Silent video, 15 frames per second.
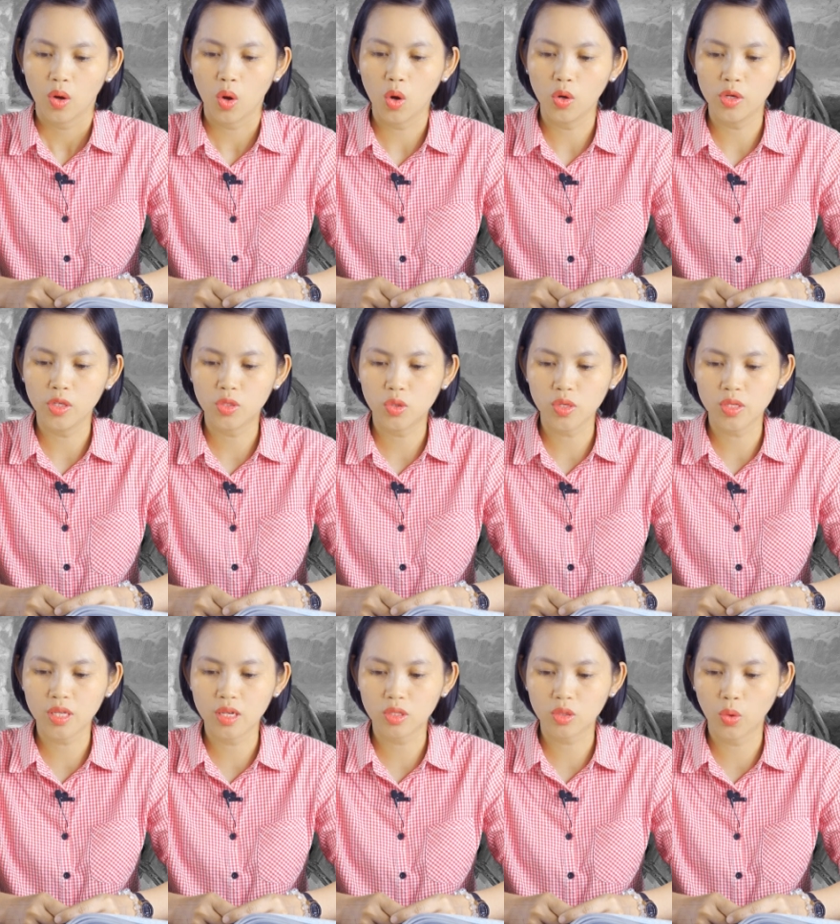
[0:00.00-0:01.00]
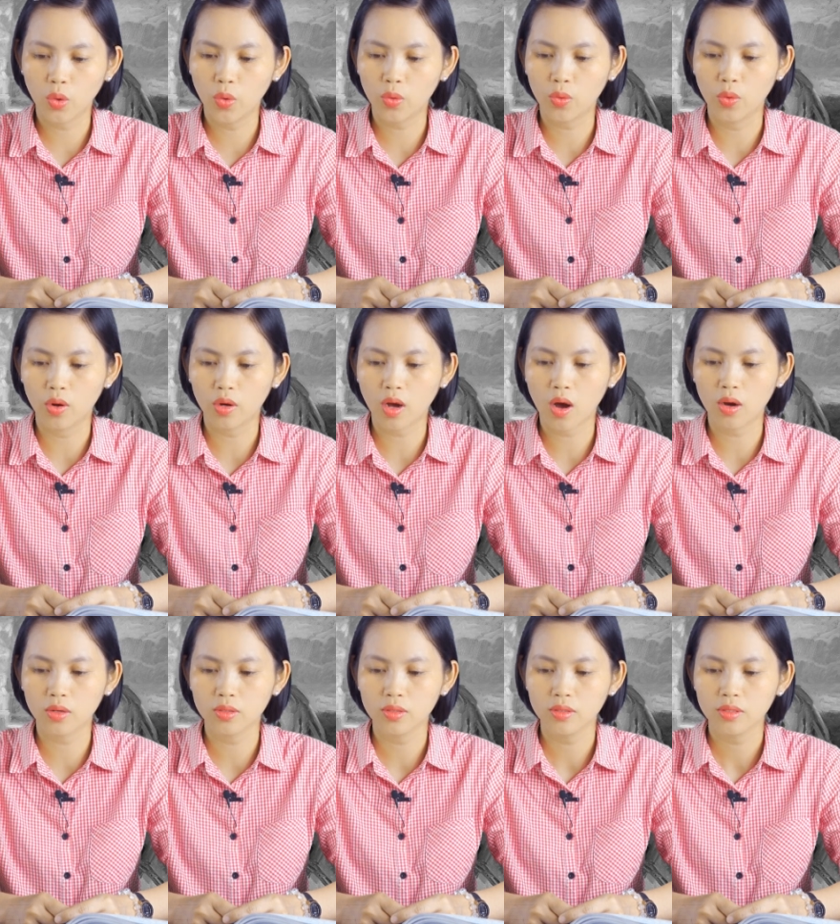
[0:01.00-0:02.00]
Ôi Chúa Giêsu của
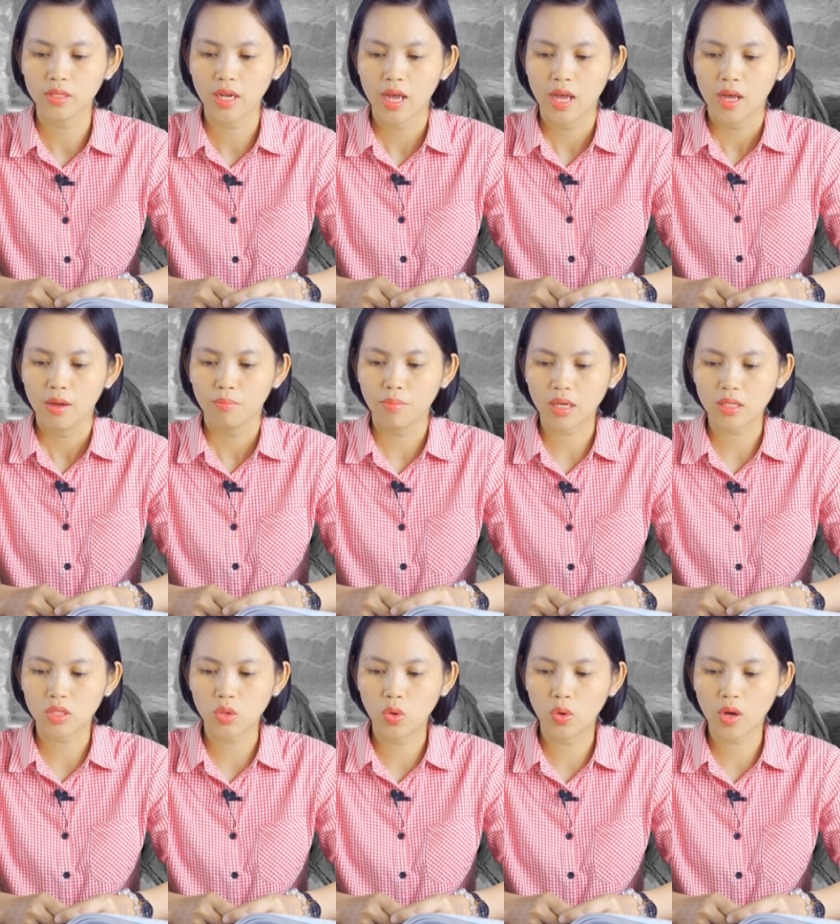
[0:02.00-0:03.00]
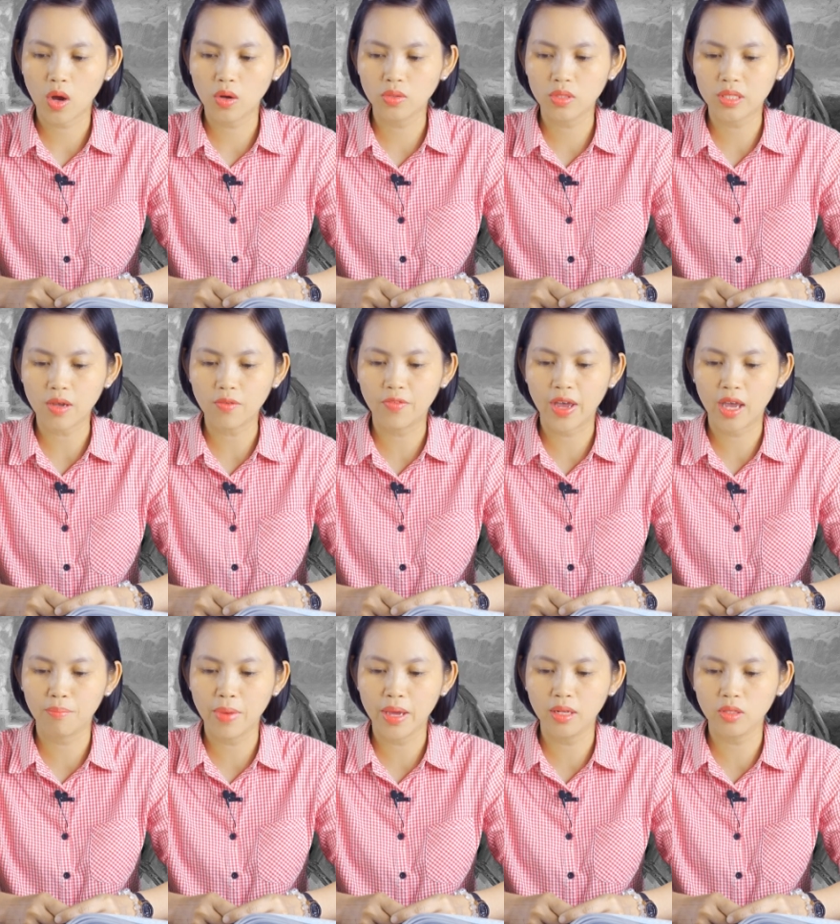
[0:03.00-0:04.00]
con, mặc dù con sẽ
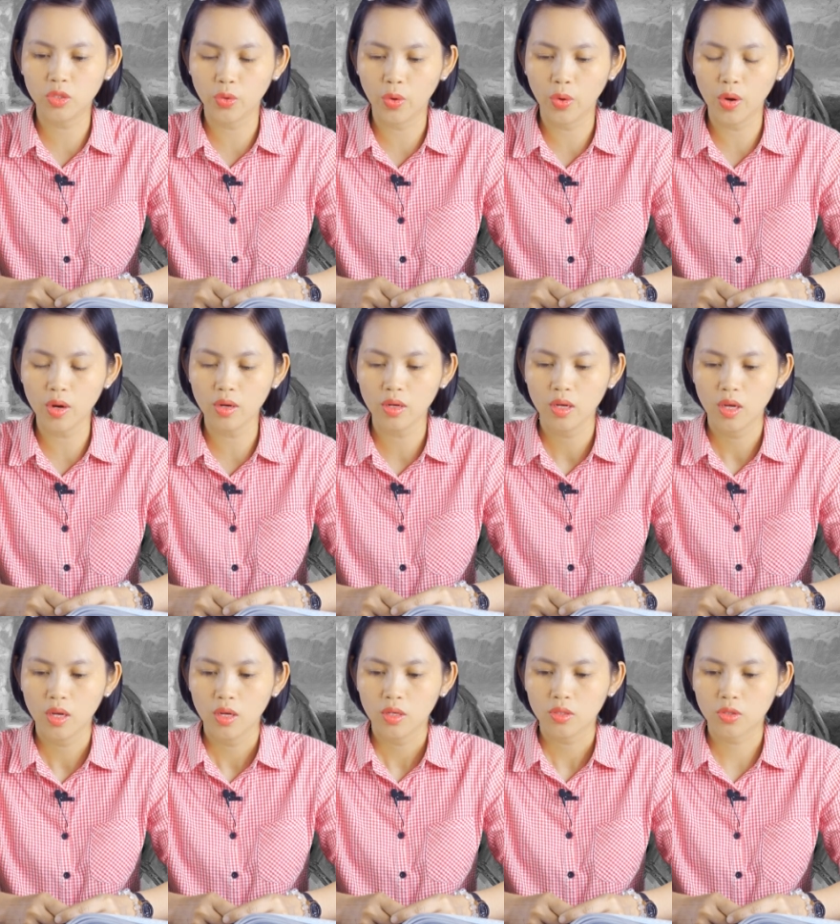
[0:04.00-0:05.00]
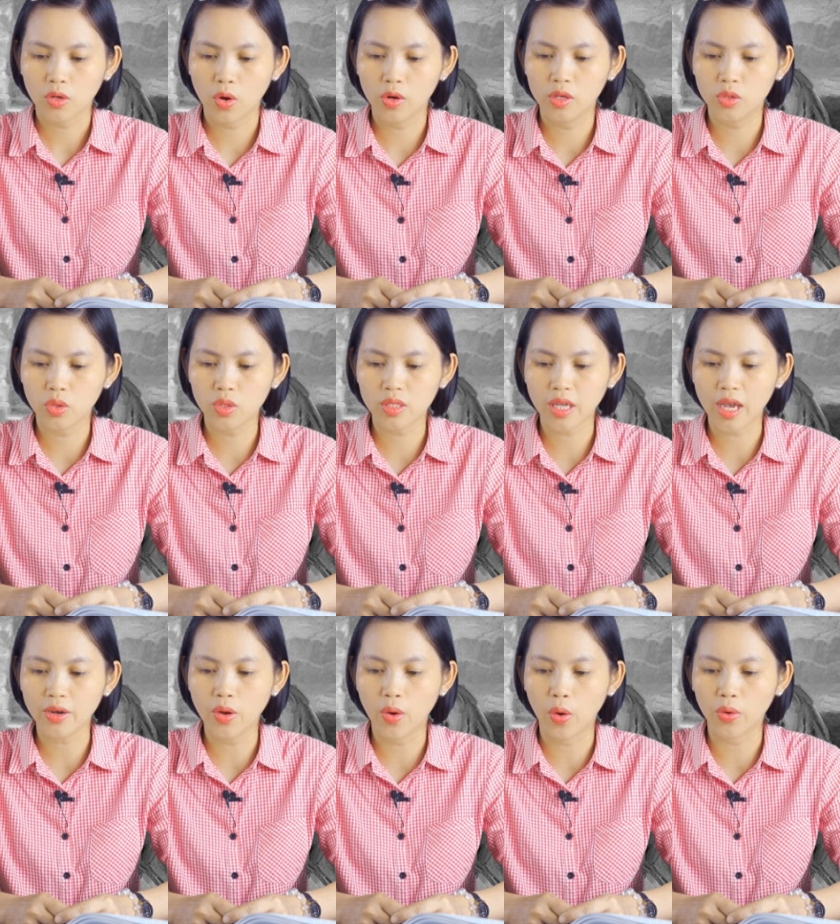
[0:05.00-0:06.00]
về bên Chúa, rồi Chúa
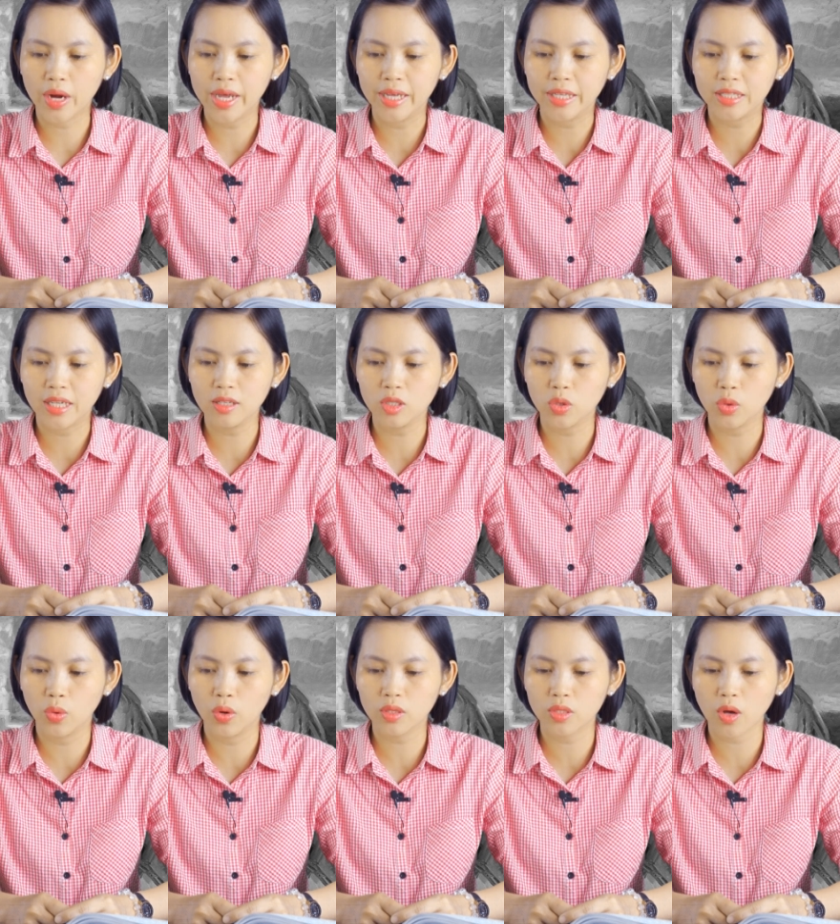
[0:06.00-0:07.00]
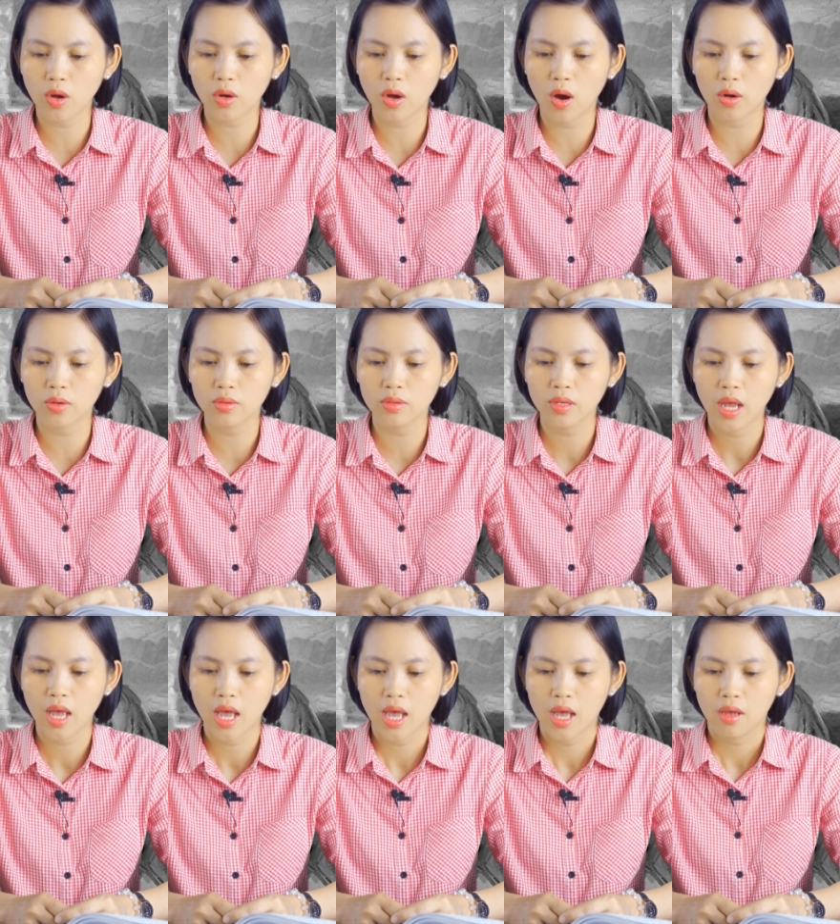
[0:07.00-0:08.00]
sẽ đổ đầy chính Chúa cho con
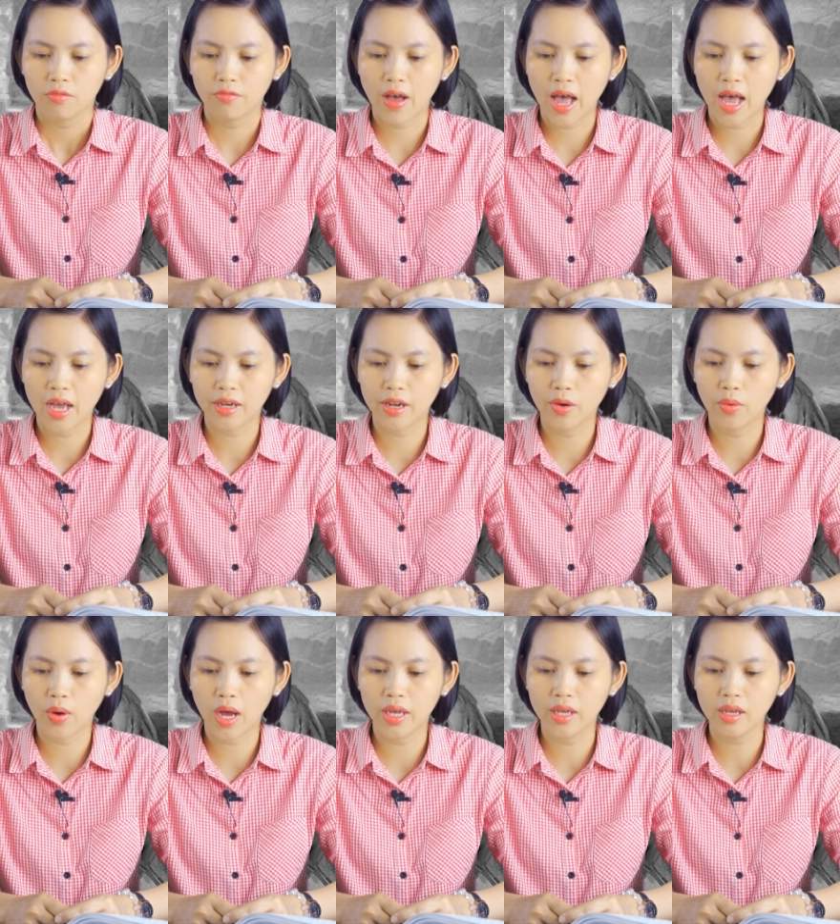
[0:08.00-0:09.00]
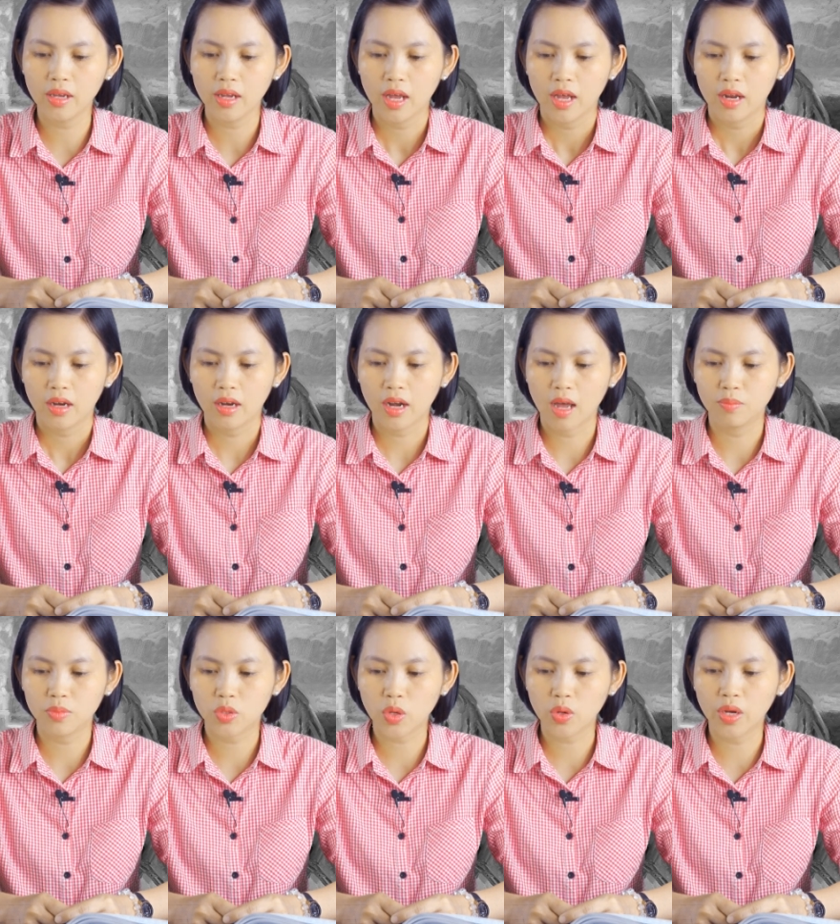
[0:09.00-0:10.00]
và điều ấy
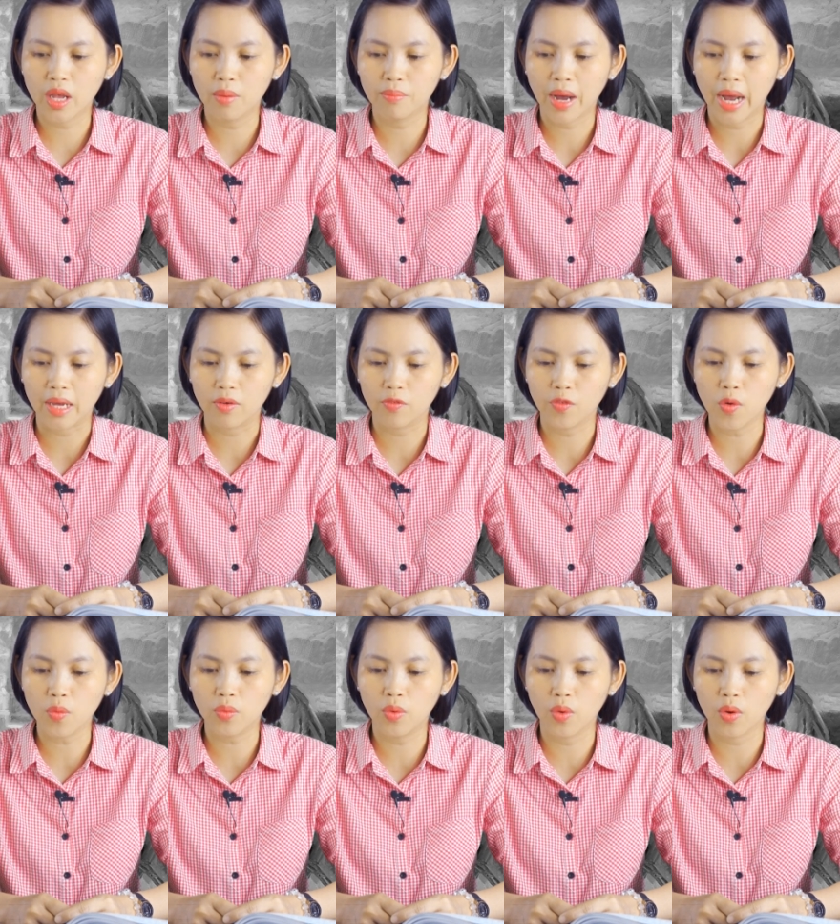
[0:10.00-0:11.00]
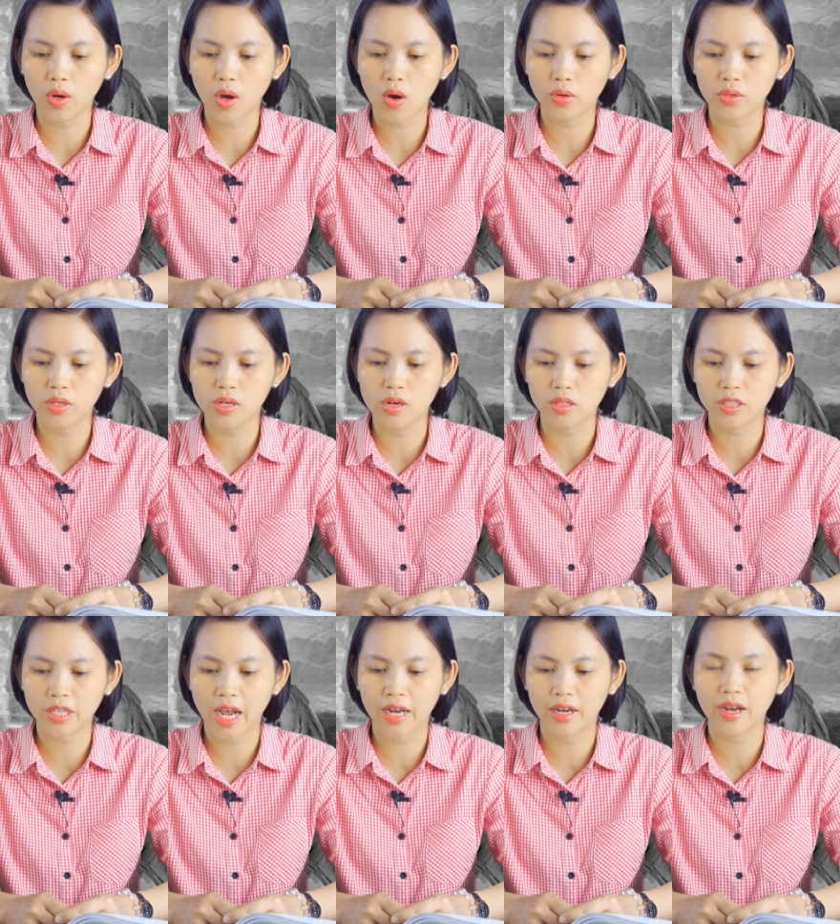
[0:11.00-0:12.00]
làm cho niềm hạnh phúc của con được
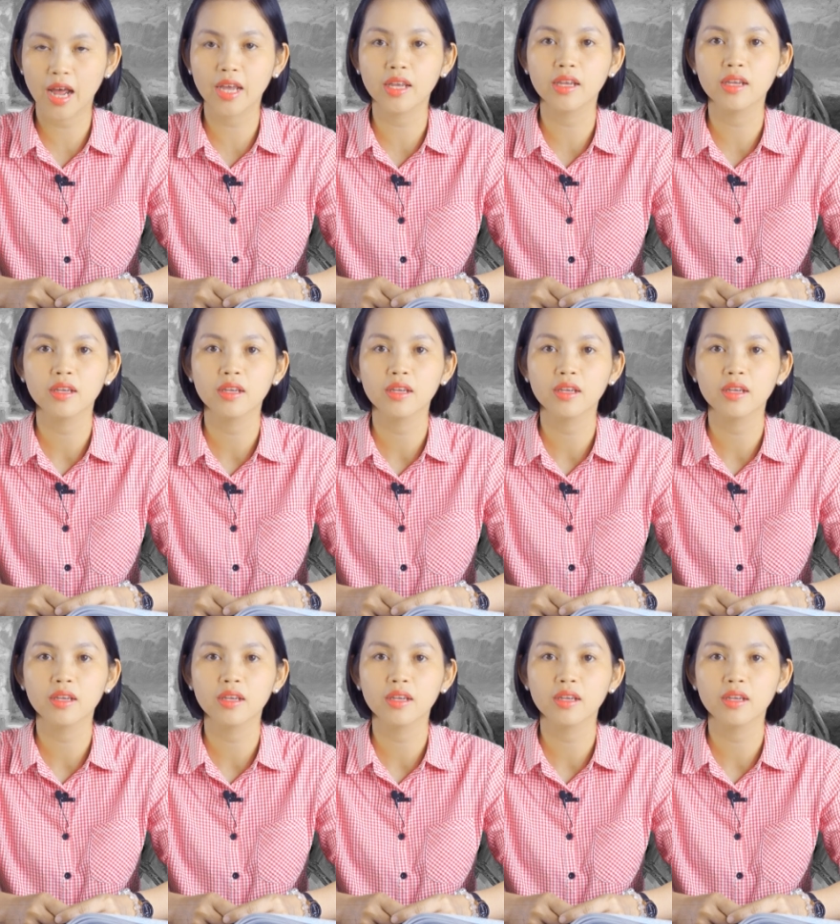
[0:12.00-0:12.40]
tràn đầy.